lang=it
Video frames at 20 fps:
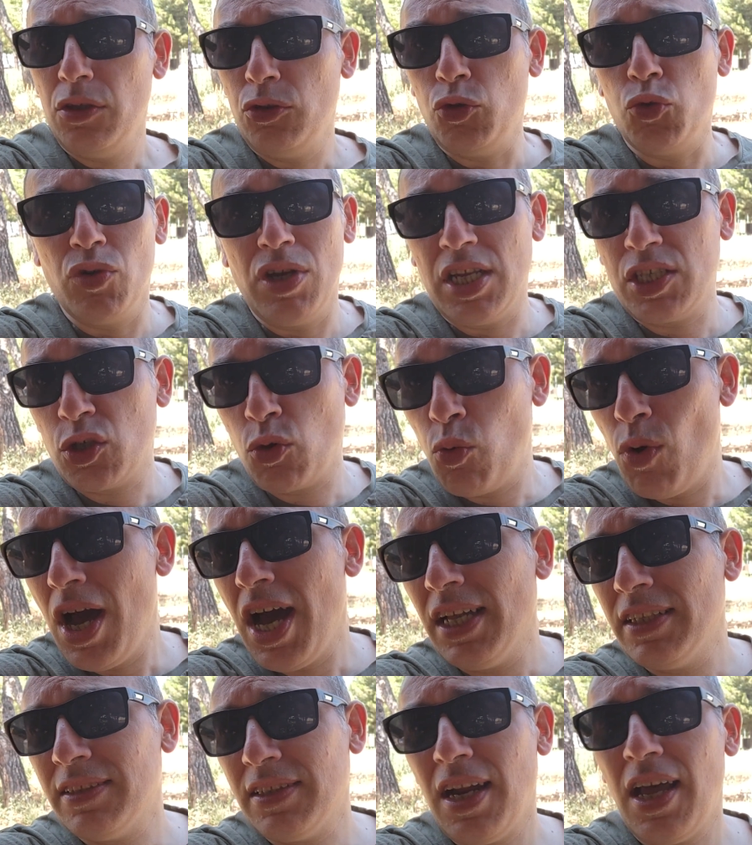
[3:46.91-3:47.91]
di una
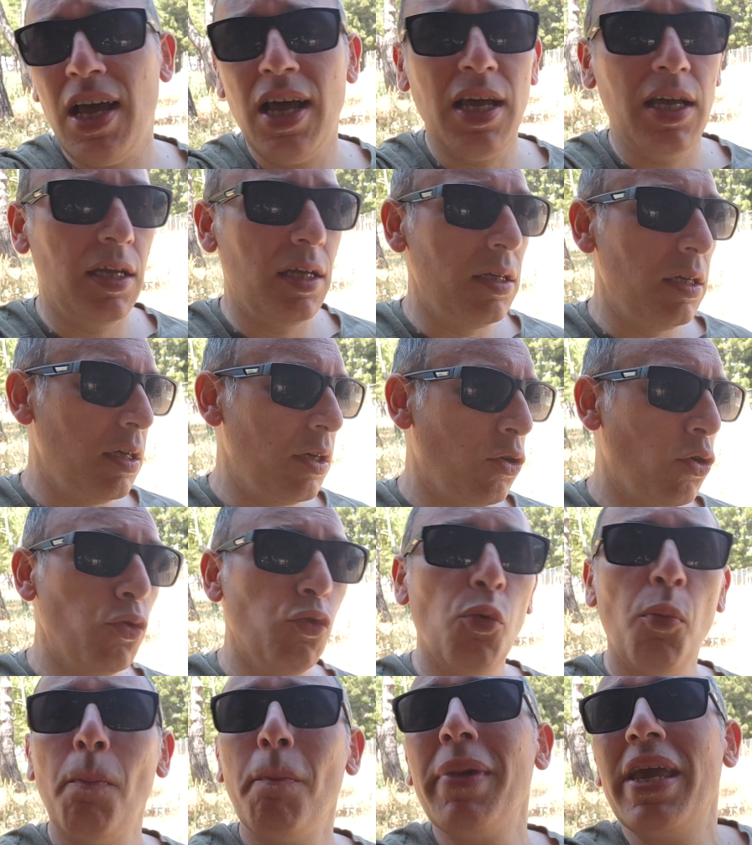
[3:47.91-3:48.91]
squadra eh,
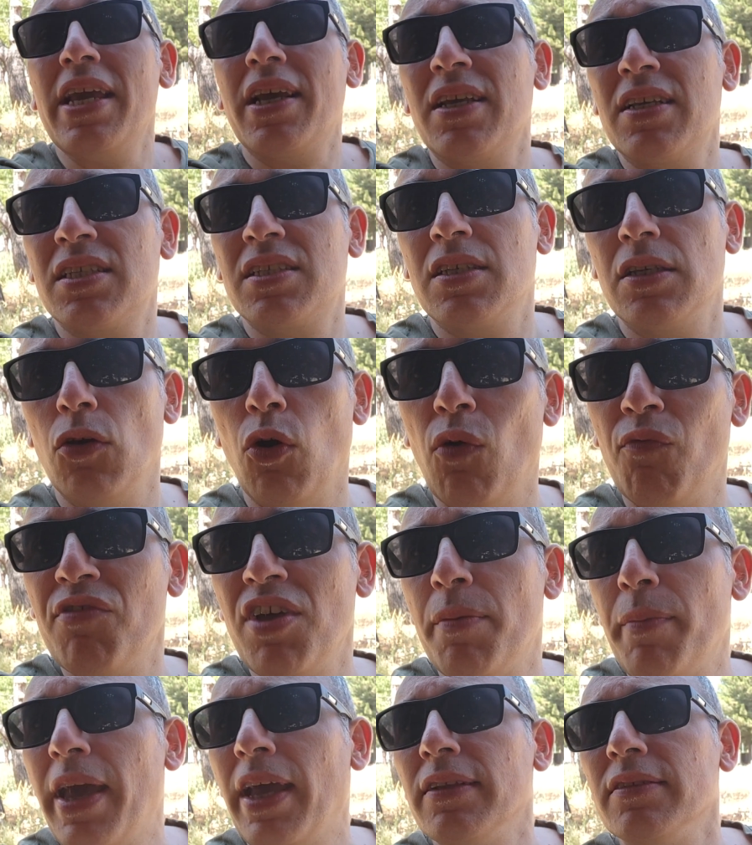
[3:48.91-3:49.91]
con un mix
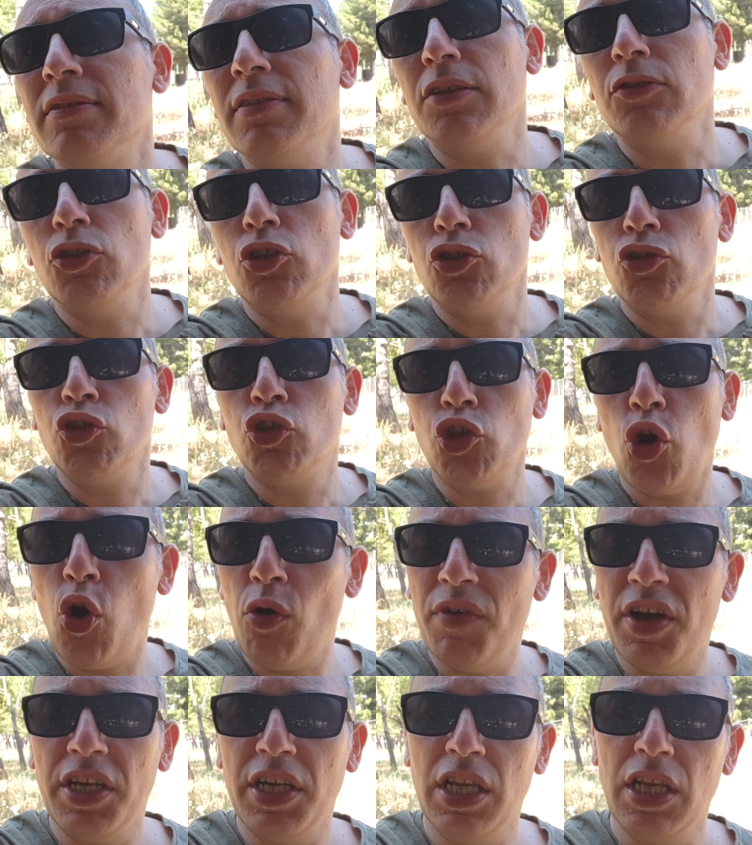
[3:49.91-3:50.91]
ovviamente di
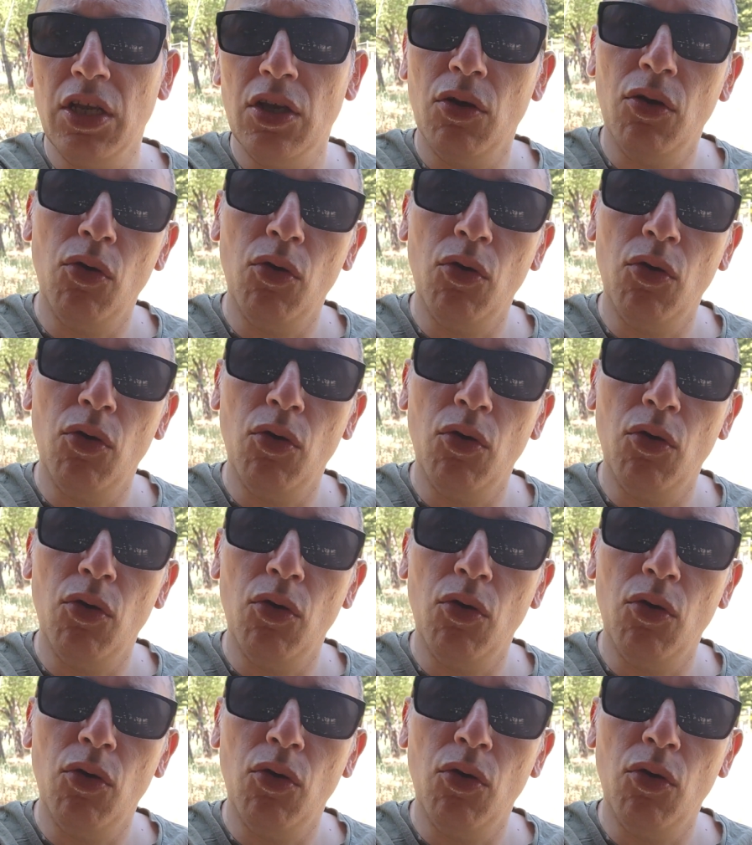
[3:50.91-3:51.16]
giovani